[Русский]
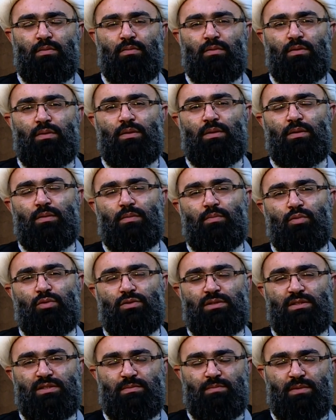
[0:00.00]
э,
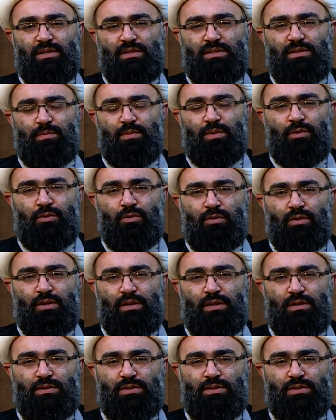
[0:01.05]
после смерти пророка